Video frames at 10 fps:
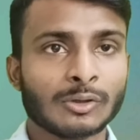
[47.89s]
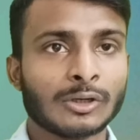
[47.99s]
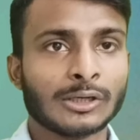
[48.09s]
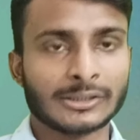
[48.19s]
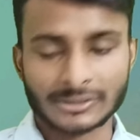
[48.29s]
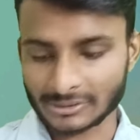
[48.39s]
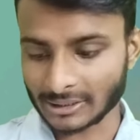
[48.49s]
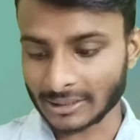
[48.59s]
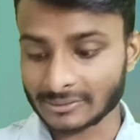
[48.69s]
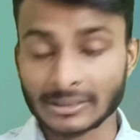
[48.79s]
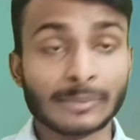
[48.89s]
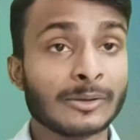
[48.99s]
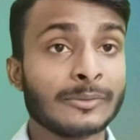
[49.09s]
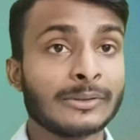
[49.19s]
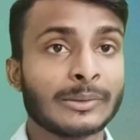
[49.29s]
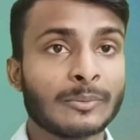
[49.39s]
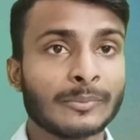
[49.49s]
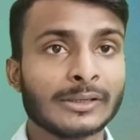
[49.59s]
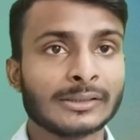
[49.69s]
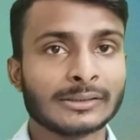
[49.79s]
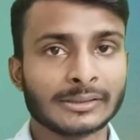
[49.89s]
और जिसका एग्ज़ाम अभी नवंबर